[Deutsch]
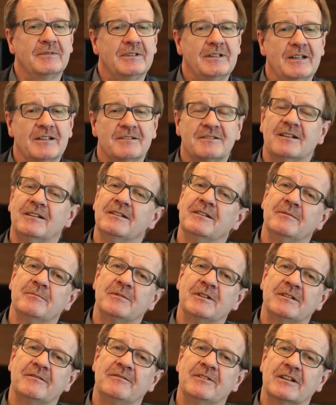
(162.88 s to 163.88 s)
in erster Linie
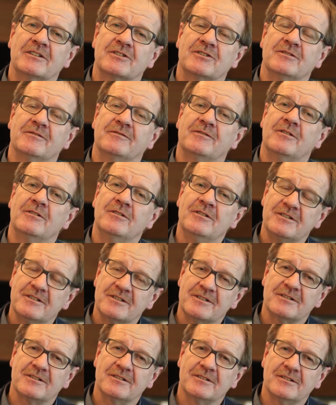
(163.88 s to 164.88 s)
mal der Werkstoff
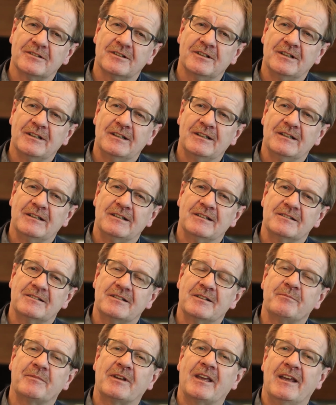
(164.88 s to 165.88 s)
Holz.
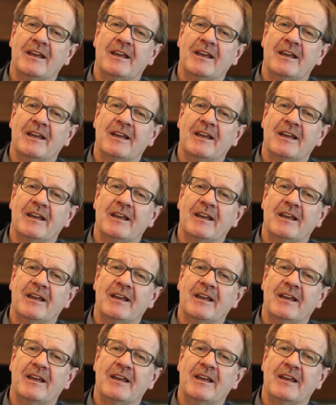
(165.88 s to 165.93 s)
Es gibt